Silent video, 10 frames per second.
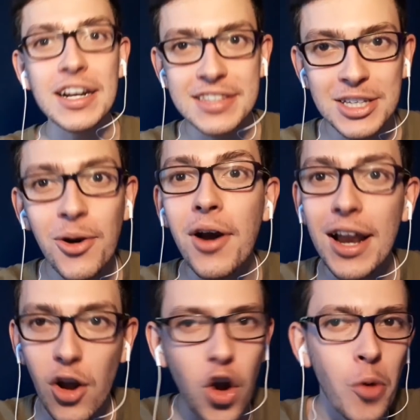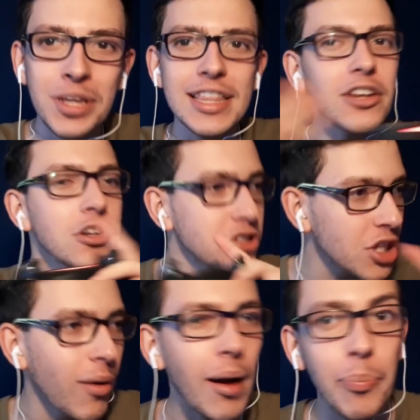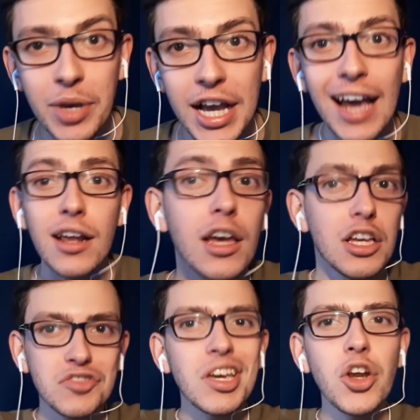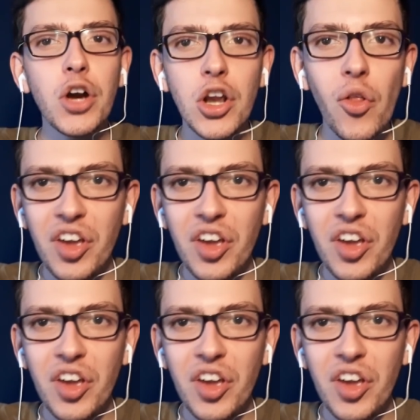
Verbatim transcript: partido que en los comentarios se va a picar quiero que lo